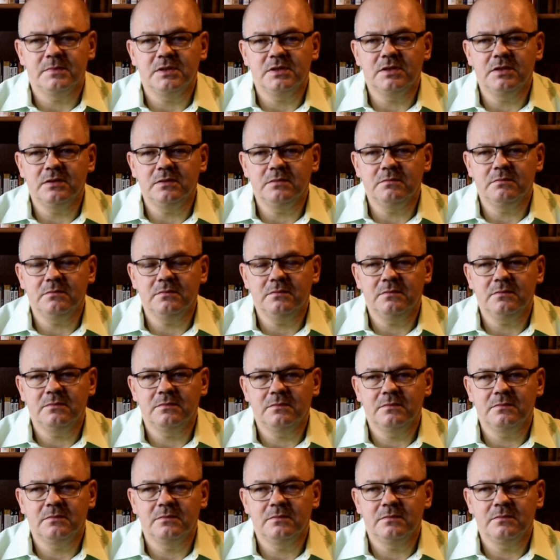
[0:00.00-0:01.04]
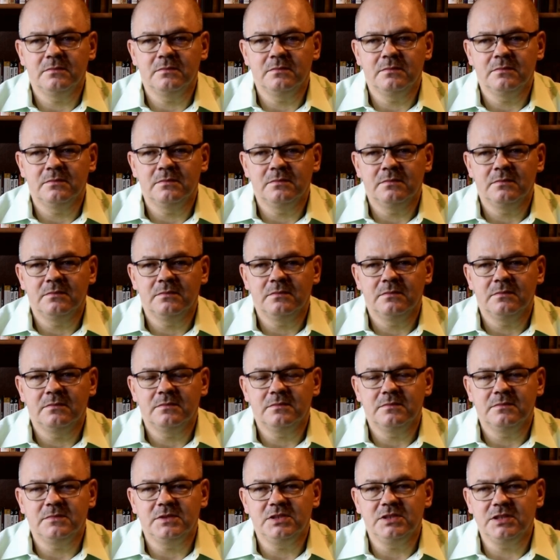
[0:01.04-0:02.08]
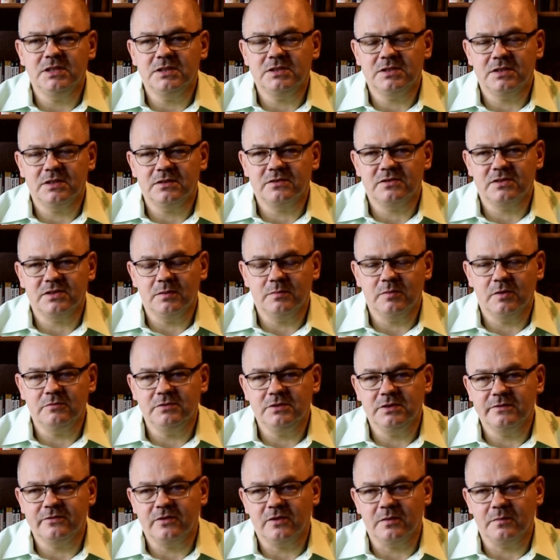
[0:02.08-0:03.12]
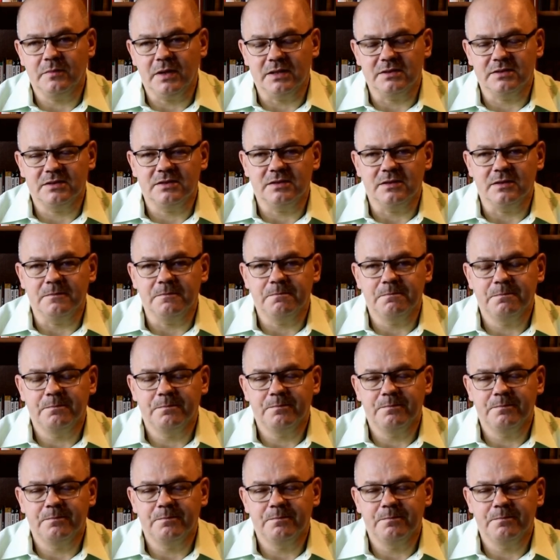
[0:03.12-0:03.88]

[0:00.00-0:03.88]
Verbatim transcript: Dym niesie z sobą informacje.